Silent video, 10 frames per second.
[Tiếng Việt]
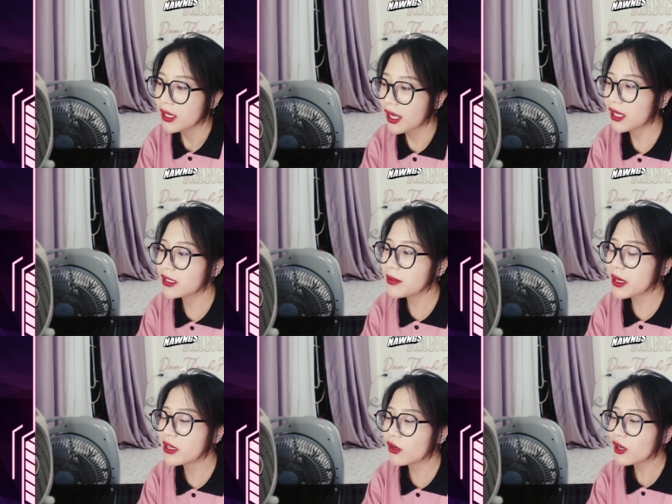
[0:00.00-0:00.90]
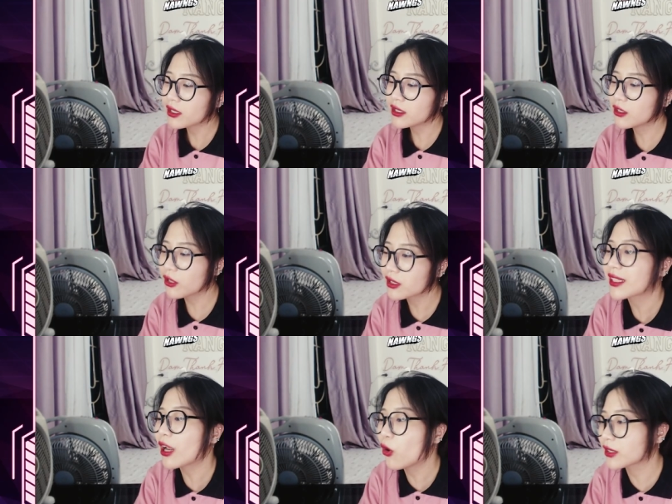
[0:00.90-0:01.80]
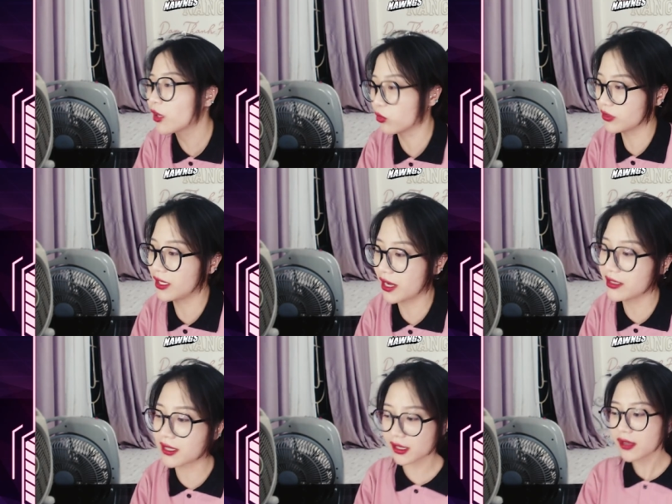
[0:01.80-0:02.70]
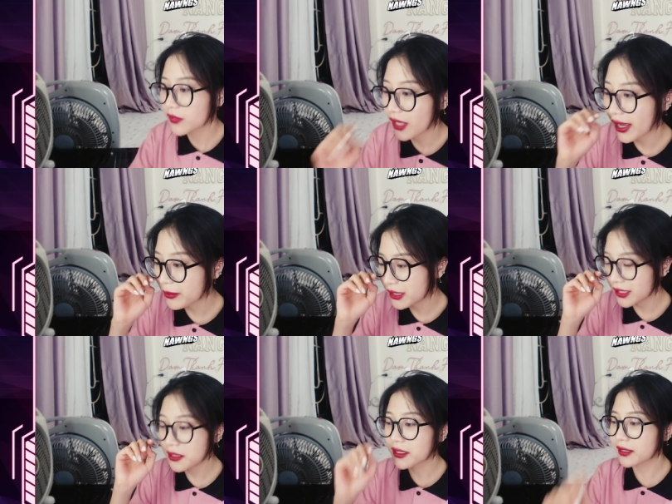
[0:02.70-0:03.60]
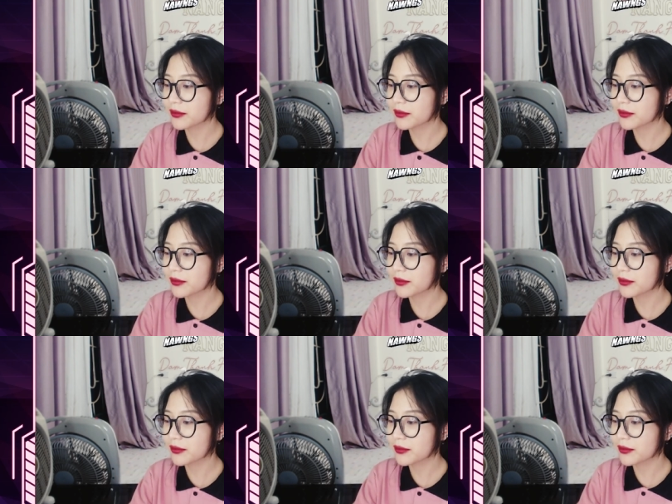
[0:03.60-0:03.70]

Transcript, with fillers: à, nhưng mà đừng có đừng có zalo ra lụng gì là được nhé em chị ơi à,